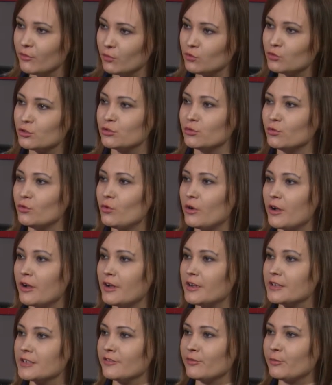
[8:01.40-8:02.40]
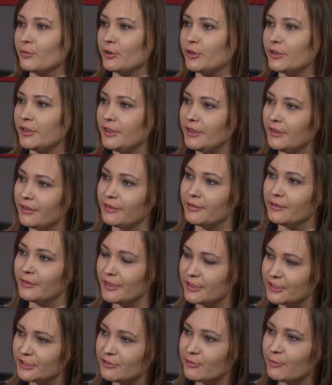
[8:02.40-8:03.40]
услуг оказываемых, и
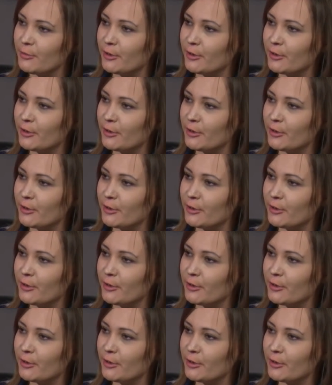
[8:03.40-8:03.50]
качество